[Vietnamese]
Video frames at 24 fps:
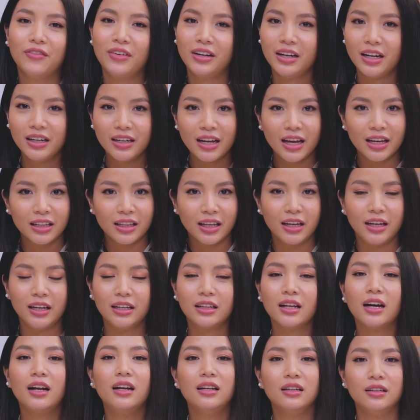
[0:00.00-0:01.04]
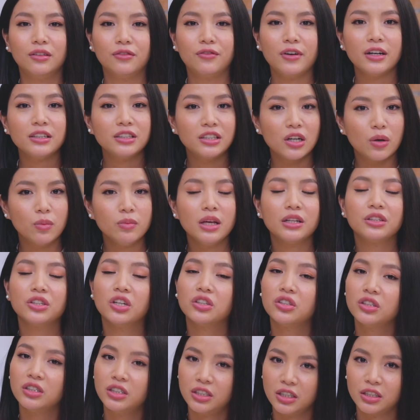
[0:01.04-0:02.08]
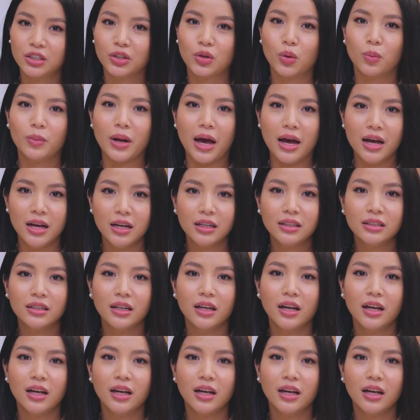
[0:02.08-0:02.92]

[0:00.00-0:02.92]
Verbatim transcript: và đến đây thì thời lượng phát sóng dành cho chương trình cũng đã hết.